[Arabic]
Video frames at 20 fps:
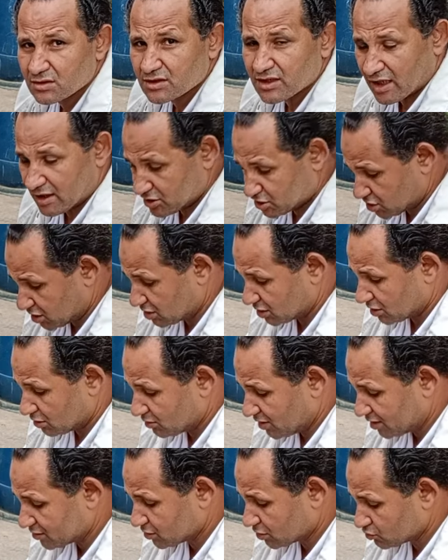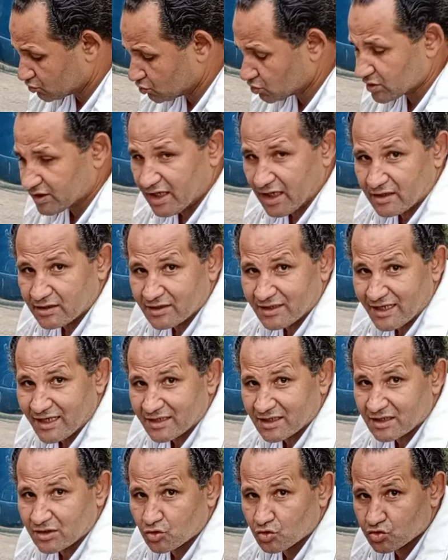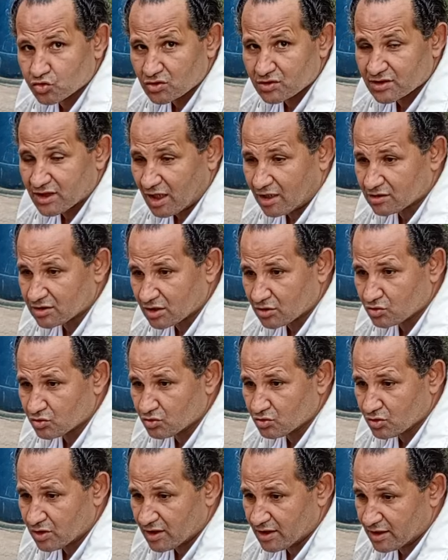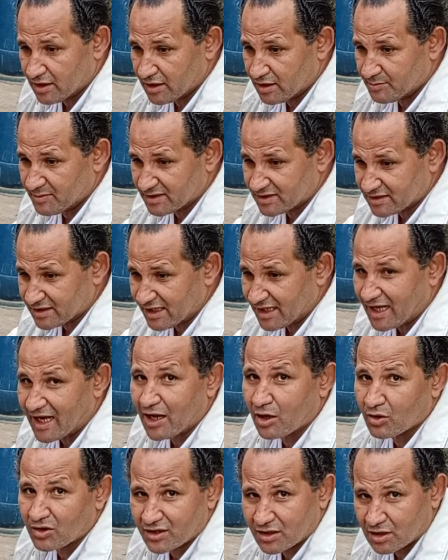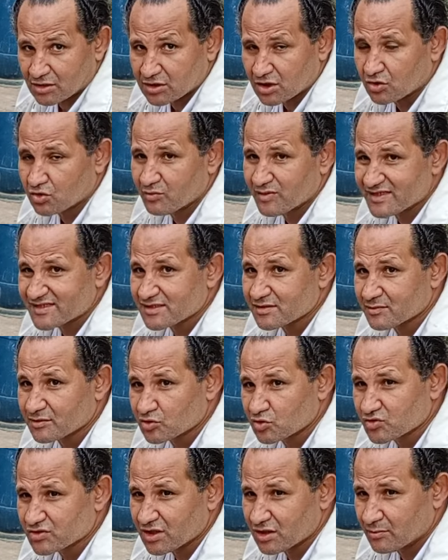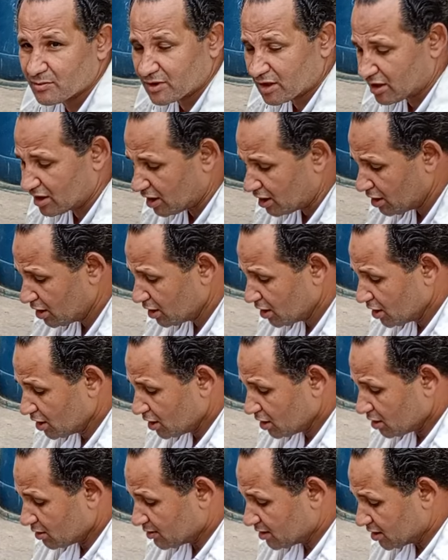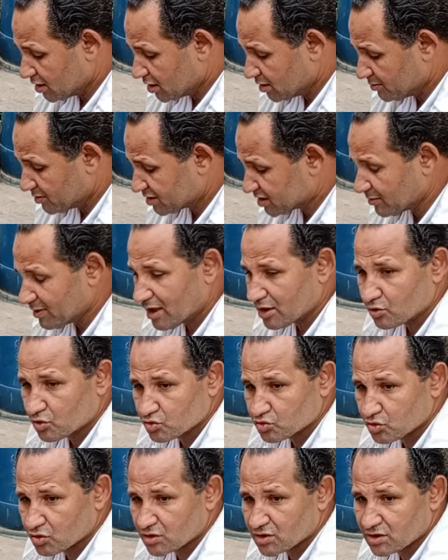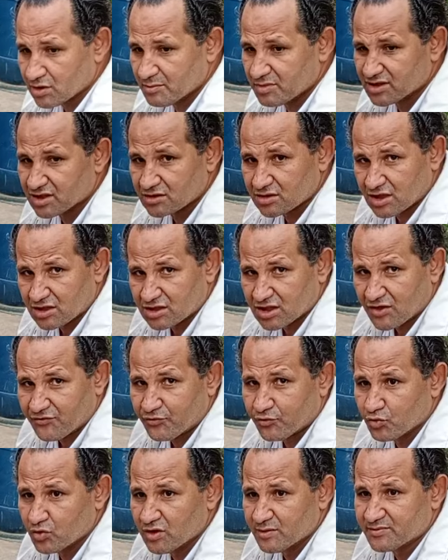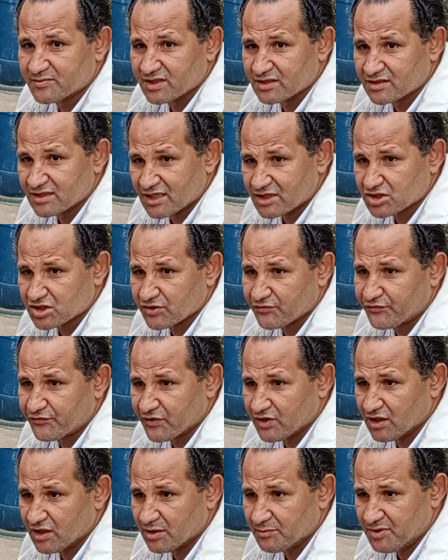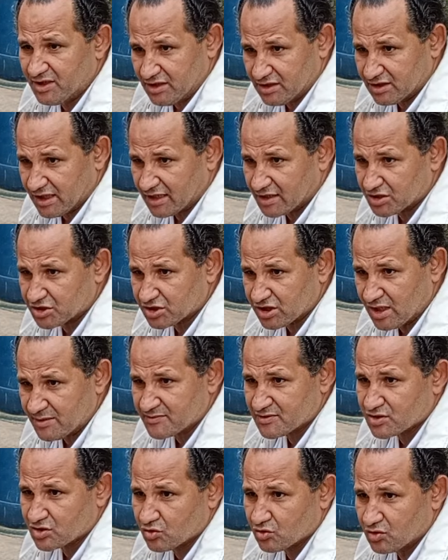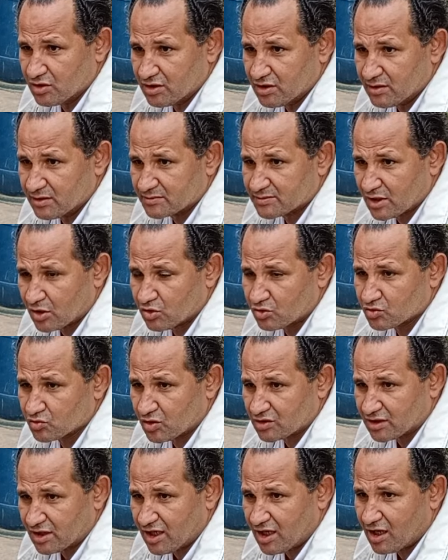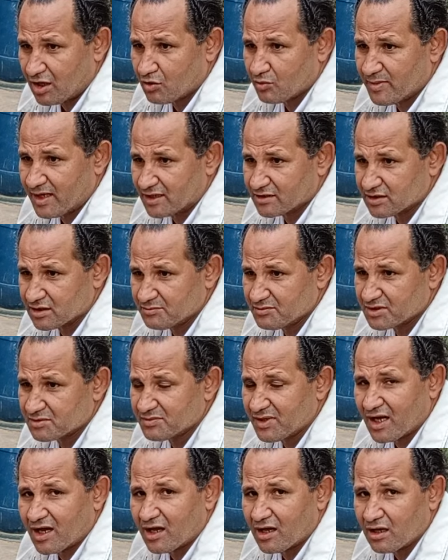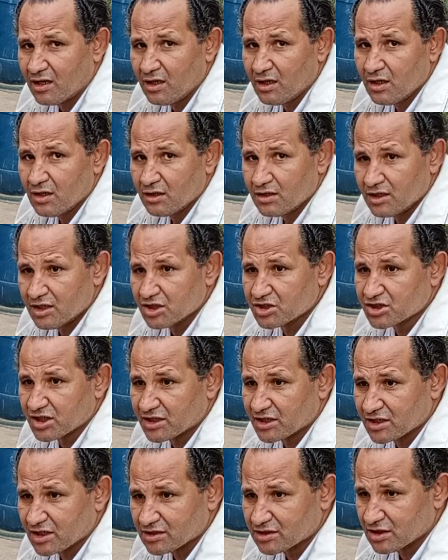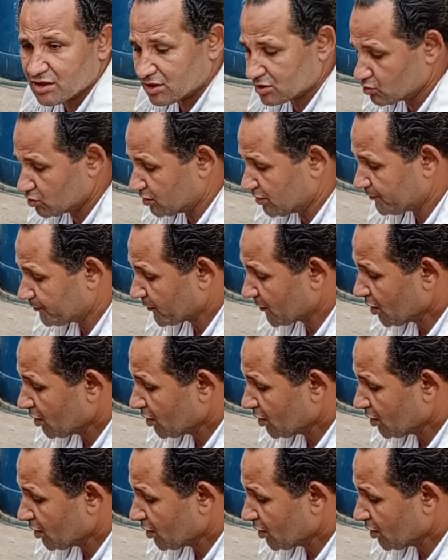يعني الشجره الواحده جذور يعني لان الجذور دي حضراتكم اما تقلعها هوري حضراتكم بس ما توصل للمرحله آه، بتبقى الجذور بتتنضف وبتتنشف آه، بعيد عن الشمس وبتاخد وضعها وبعدين بتباعها لشركات الادويه